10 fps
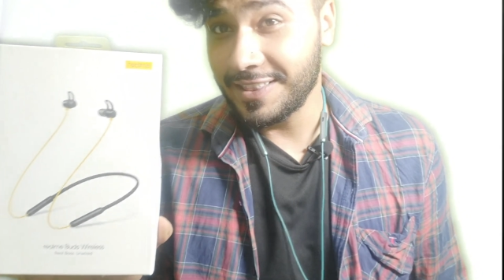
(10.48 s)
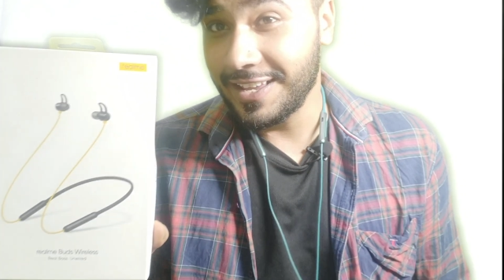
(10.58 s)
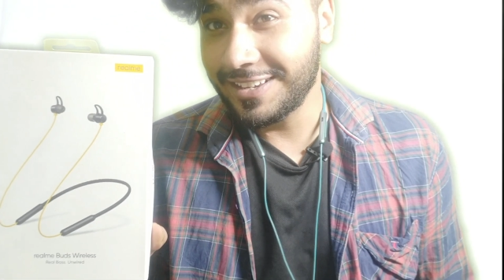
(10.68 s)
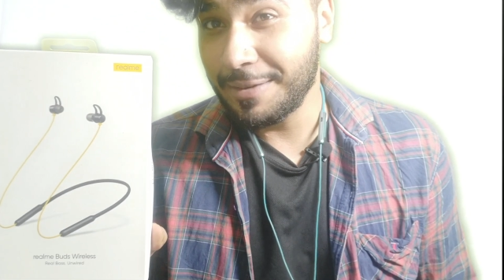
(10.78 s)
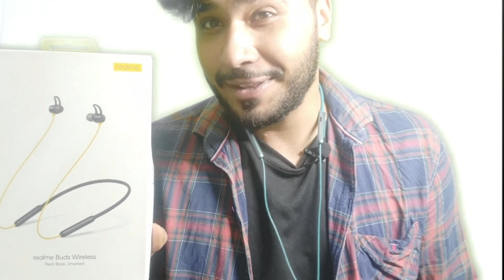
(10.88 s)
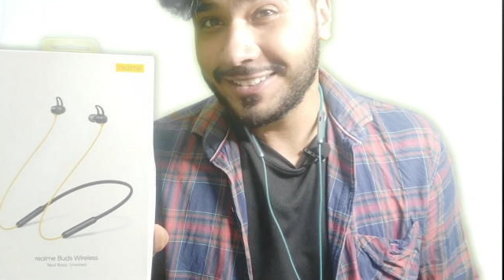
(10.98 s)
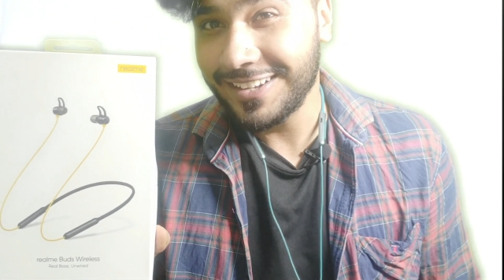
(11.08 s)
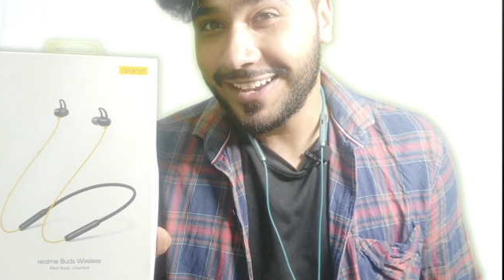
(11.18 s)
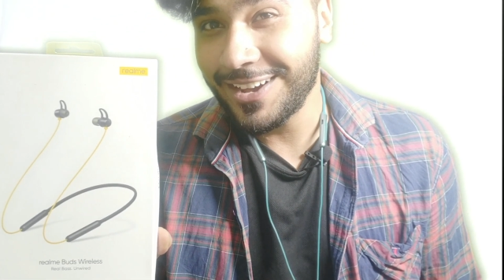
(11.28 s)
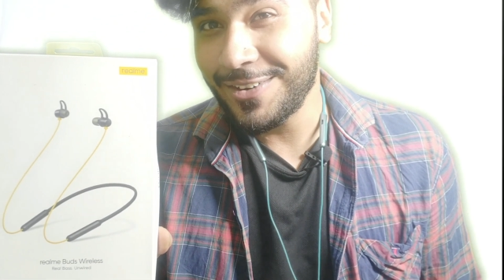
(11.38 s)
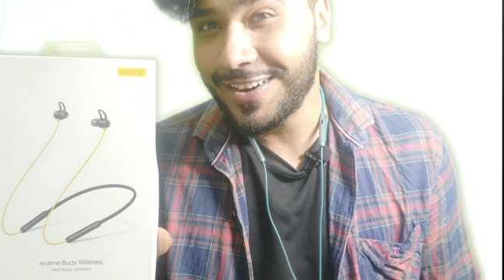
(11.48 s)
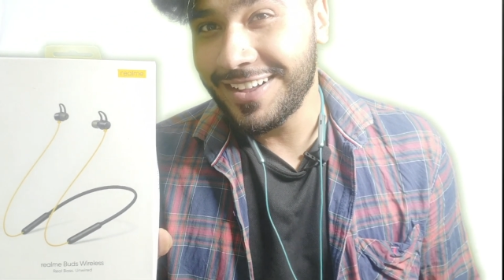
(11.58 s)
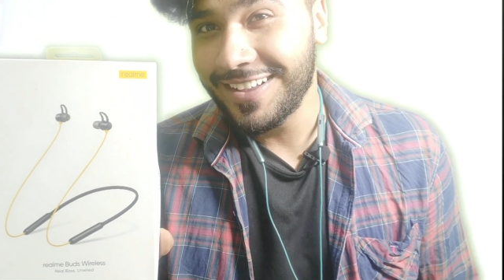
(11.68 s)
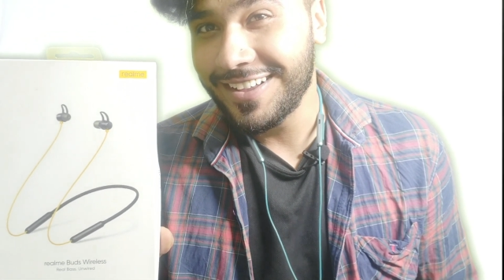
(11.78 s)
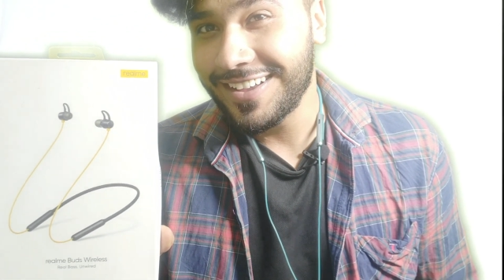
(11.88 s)
देख के पता चली गया होगा
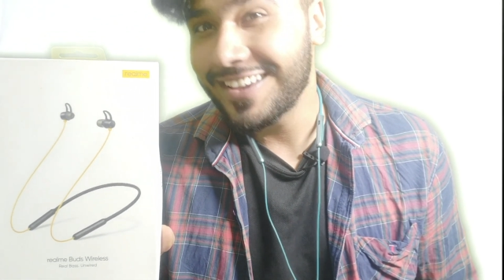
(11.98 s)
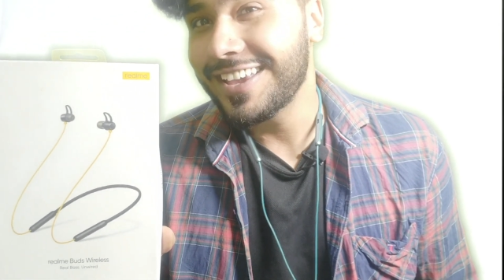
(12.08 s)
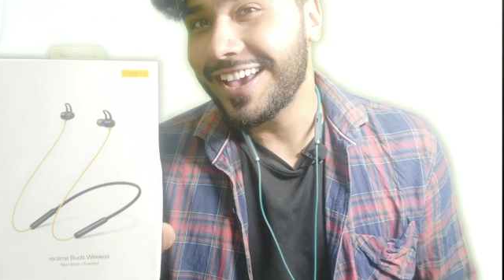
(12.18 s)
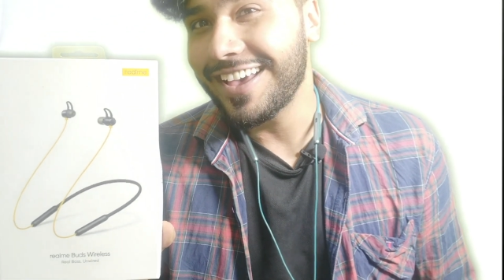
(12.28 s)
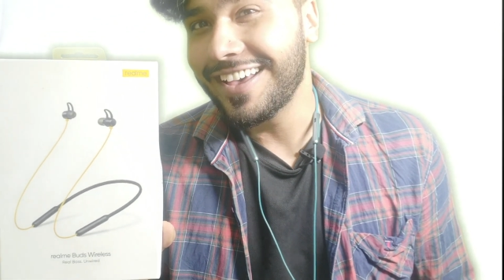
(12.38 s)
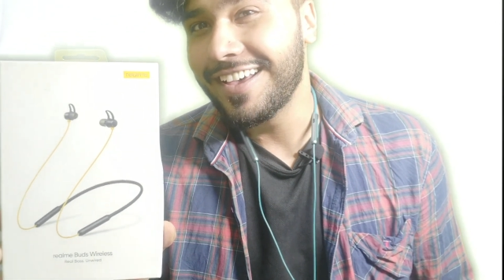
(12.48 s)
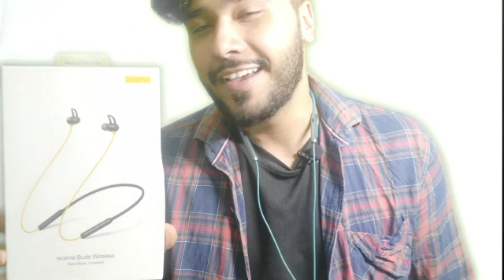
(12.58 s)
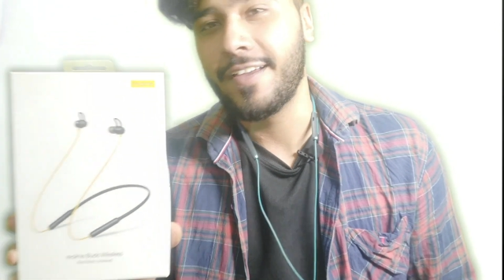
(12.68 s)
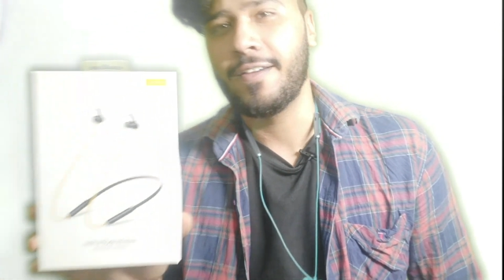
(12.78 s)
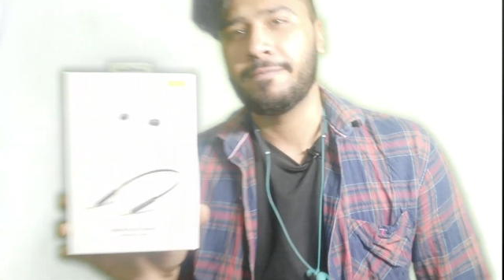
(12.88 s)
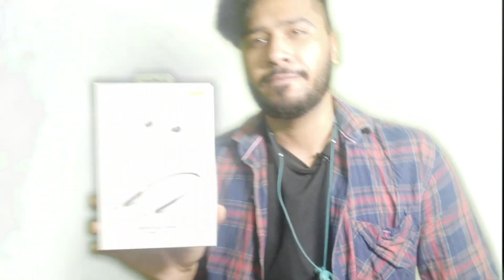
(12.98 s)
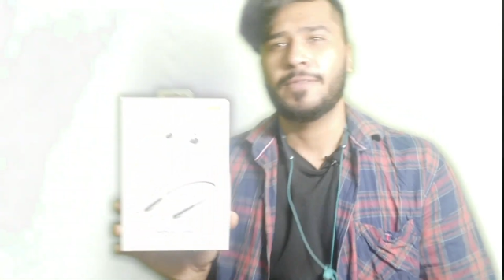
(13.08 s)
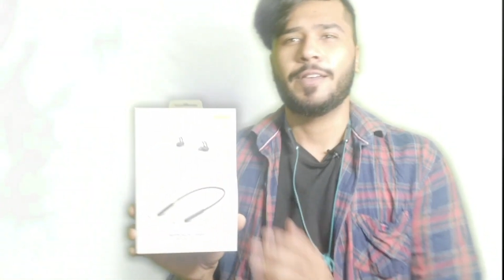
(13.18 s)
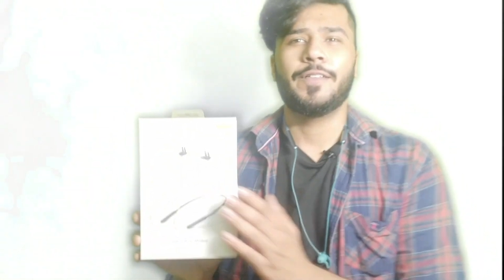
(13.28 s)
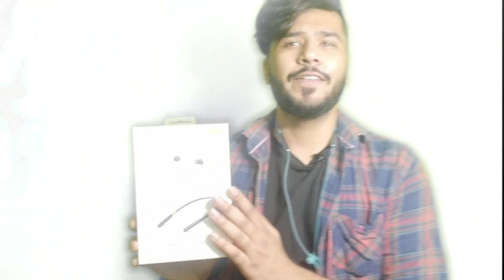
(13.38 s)
क्या
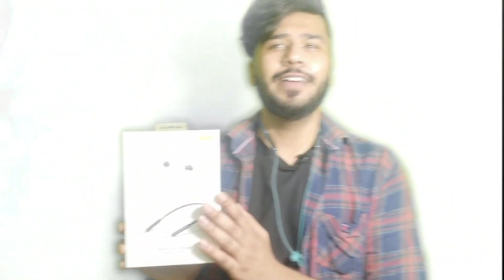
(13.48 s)
है